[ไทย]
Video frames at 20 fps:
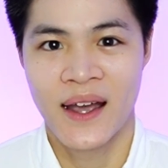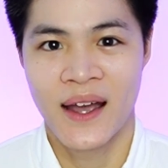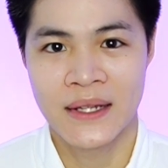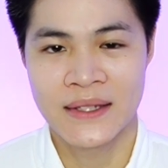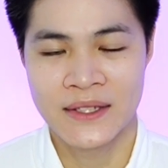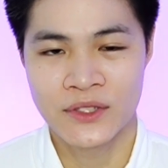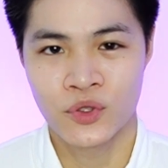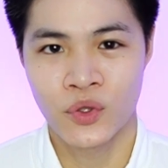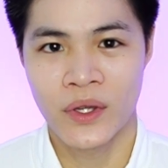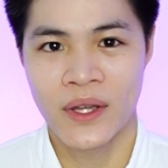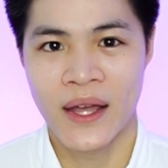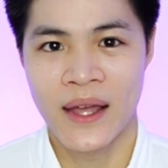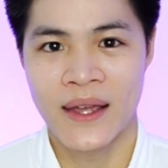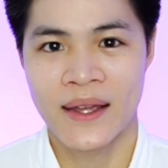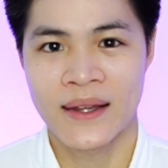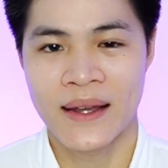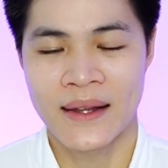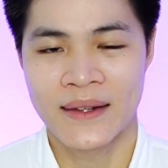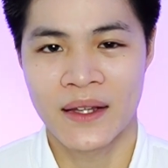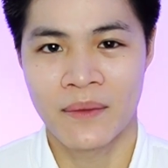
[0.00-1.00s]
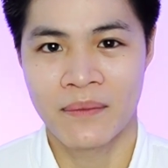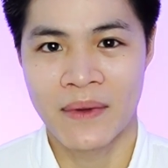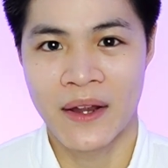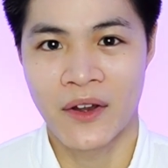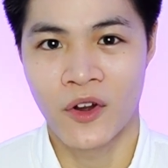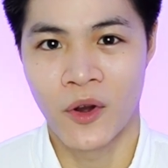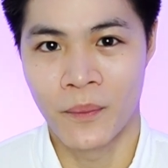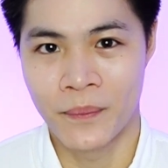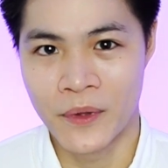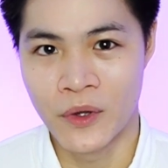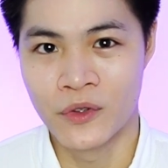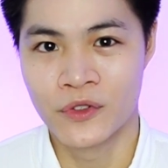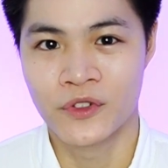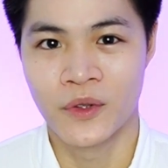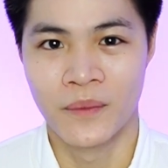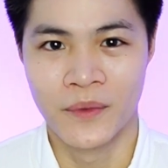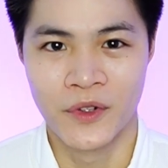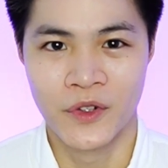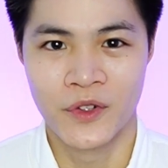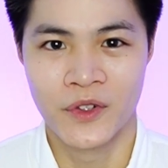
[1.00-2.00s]
น่าจะช่วยให้การทำงานของผิวส
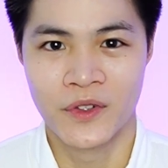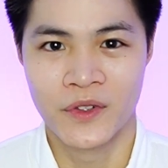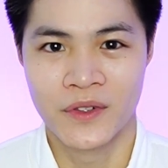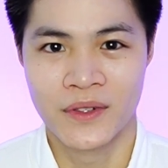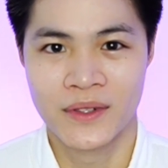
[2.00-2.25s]
มดุล